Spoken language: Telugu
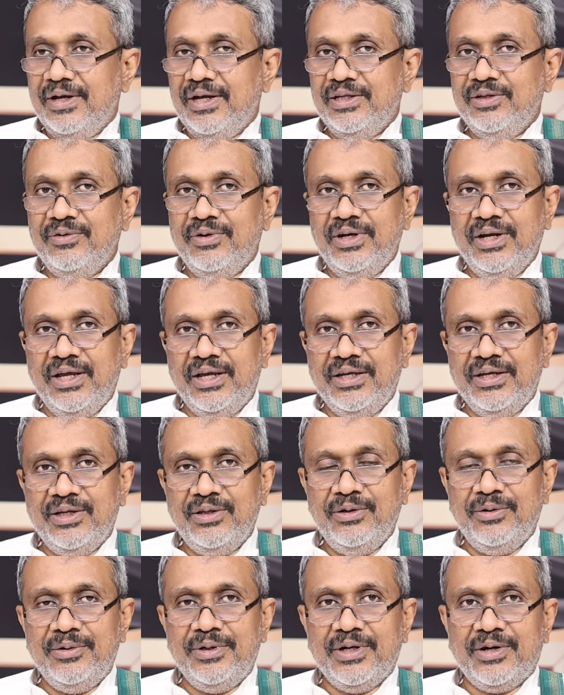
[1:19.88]
అందువల్ల
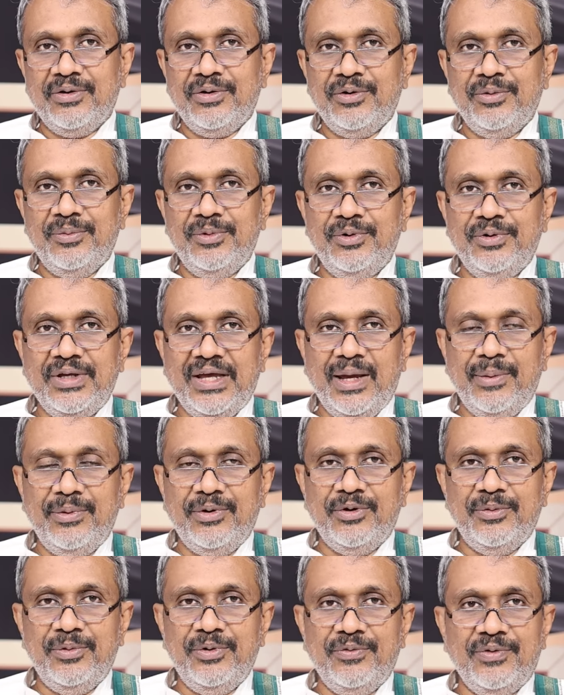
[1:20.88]
ఏదో ఇరవై రూములు
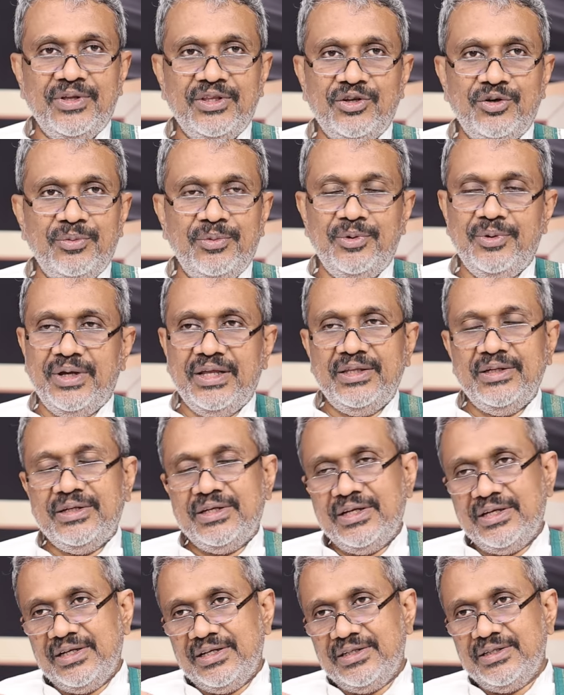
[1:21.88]
యాభై రూములు వంద రూములు అది
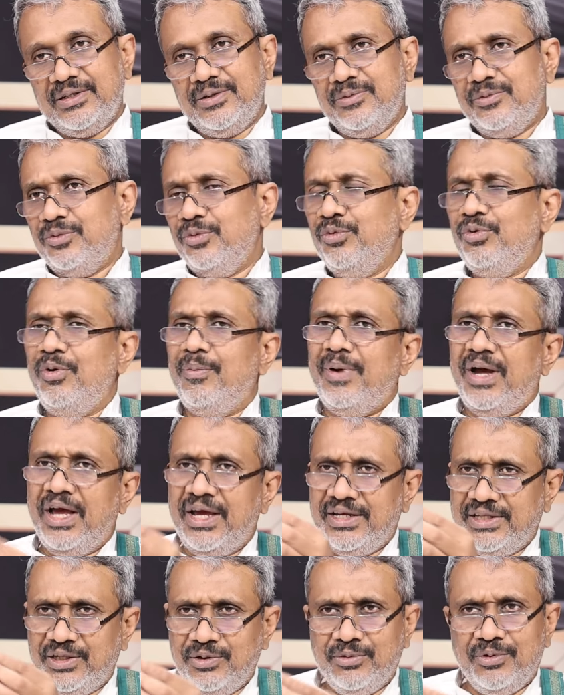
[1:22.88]
ఇంకో
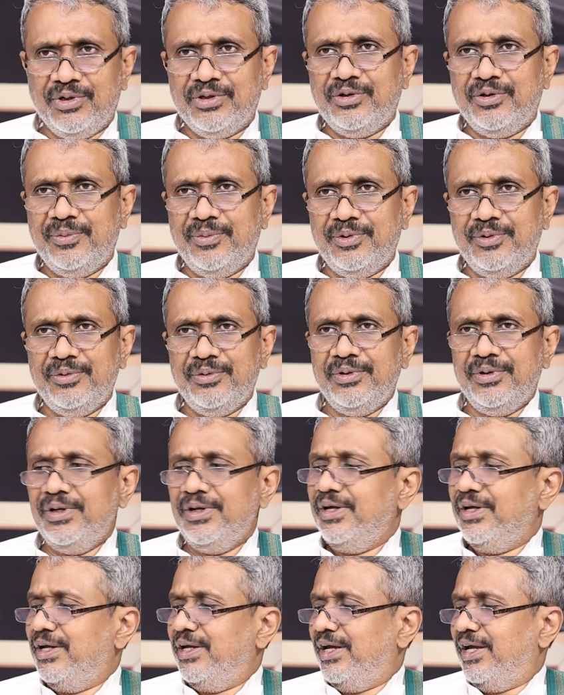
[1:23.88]
మహాయుధంగా వంద రూములు
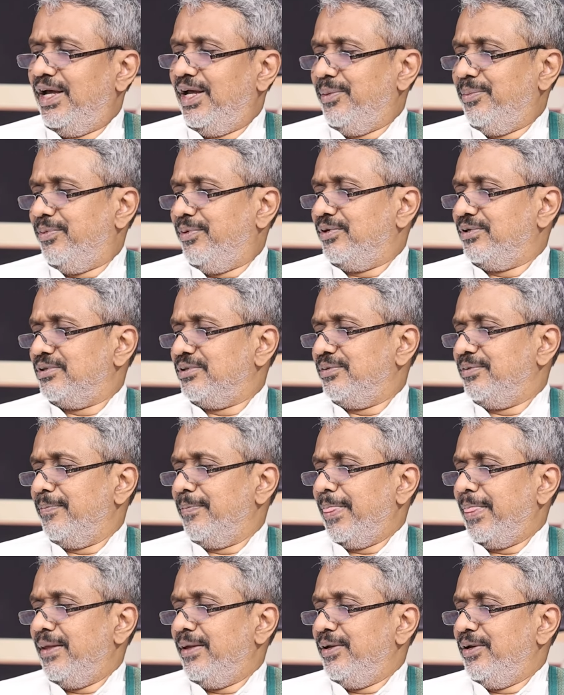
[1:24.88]
హైప్ కోసం
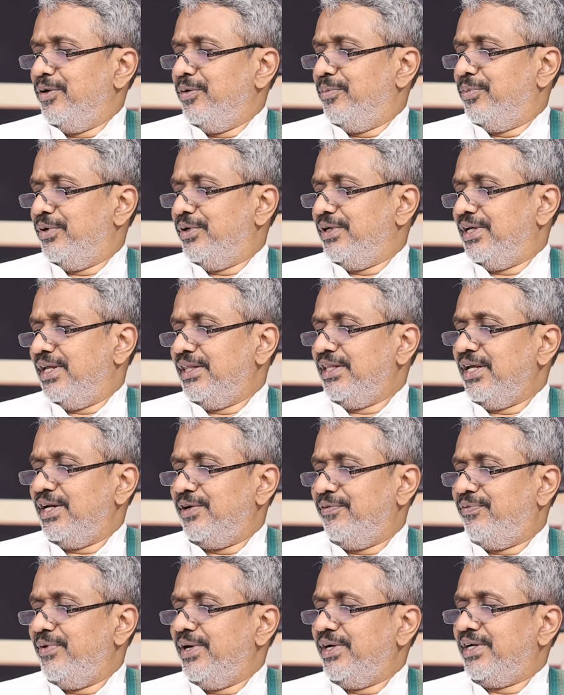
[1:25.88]
ఇప్పుడు ఎంత
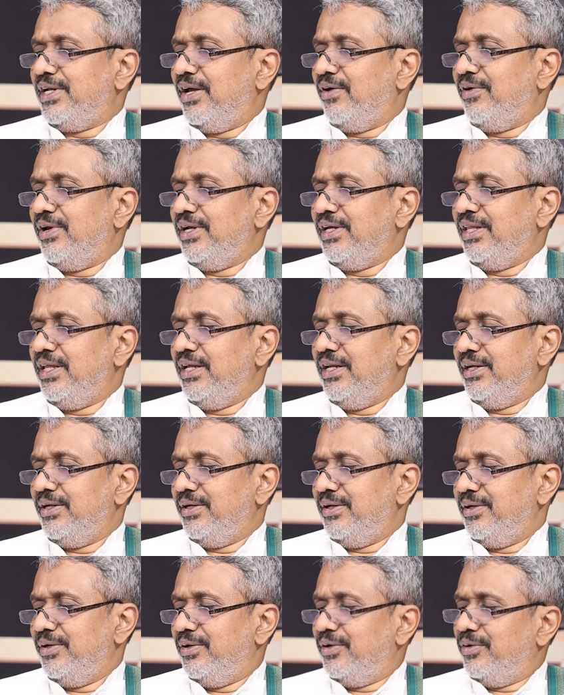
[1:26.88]
రిఫ్లెక్ట్ కావాలి కదా
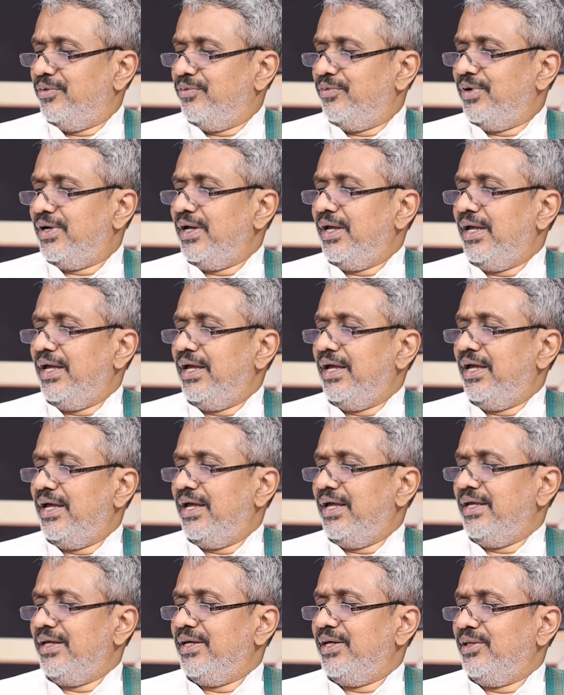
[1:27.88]
ఒక
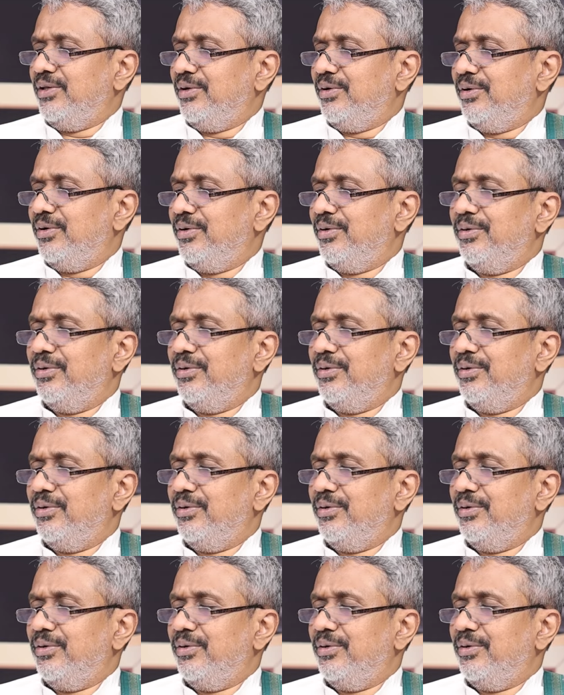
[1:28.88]
ఏదో